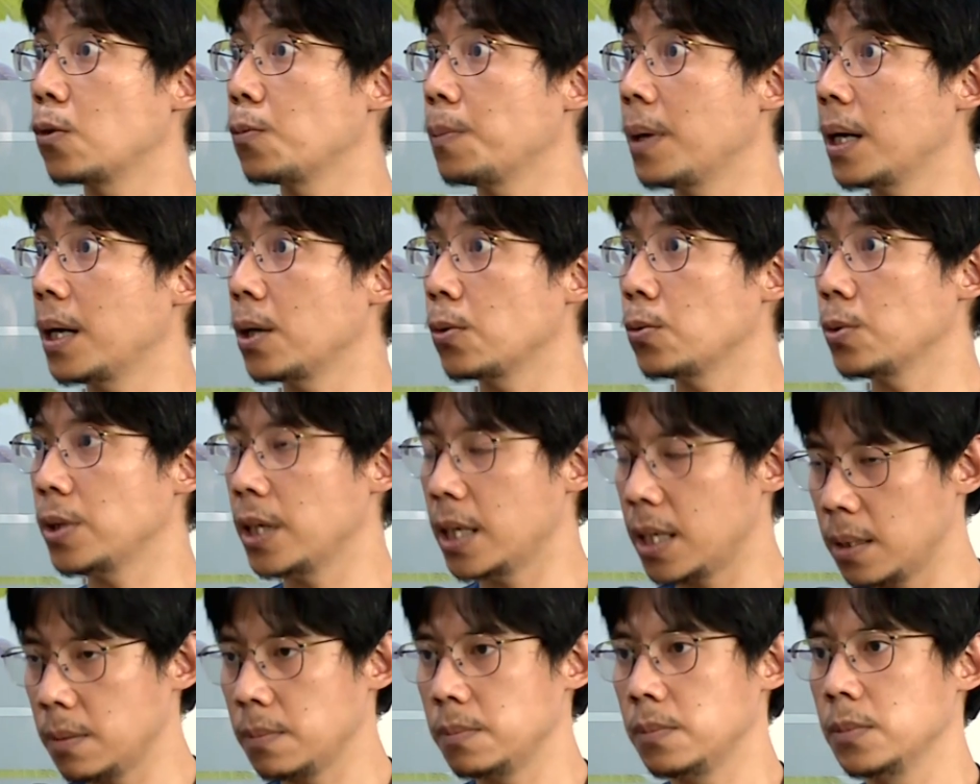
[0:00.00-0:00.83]

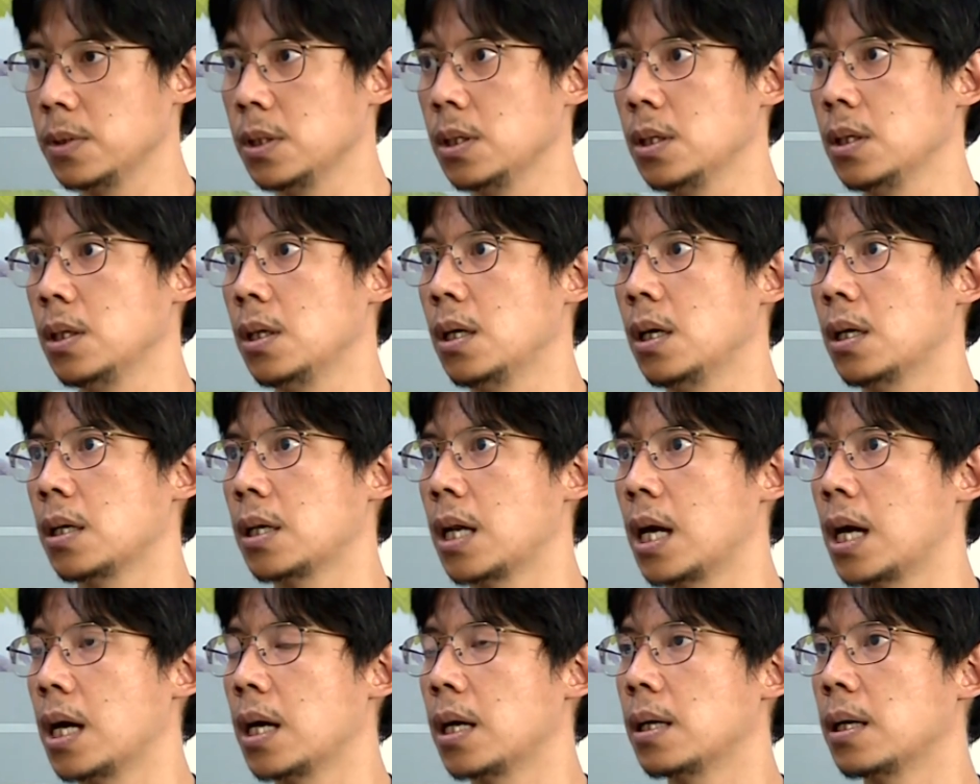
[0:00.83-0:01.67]
paru-parunya
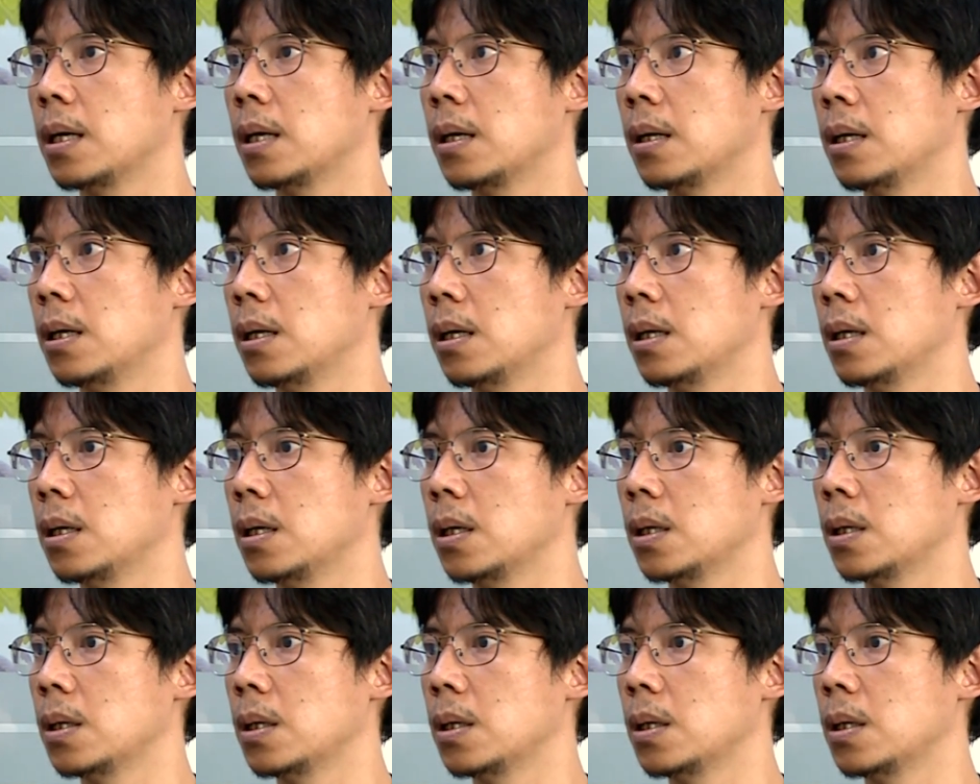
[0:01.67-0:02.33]
Nah, e,